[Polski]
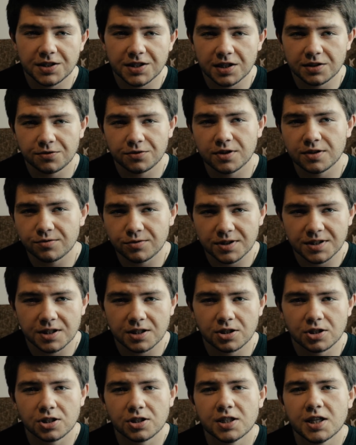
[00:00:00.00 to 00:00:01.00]
za twoje
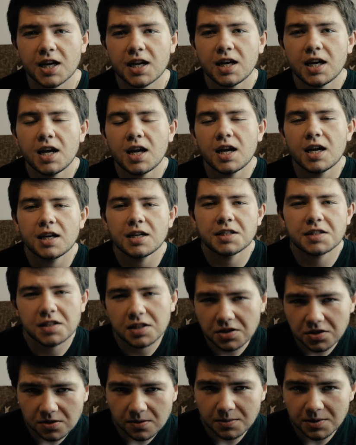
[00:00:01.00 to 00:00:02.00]
własne życie i
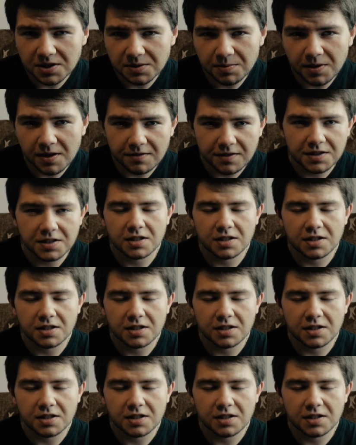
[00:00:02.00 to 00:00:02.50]
zdasz sobie sprawę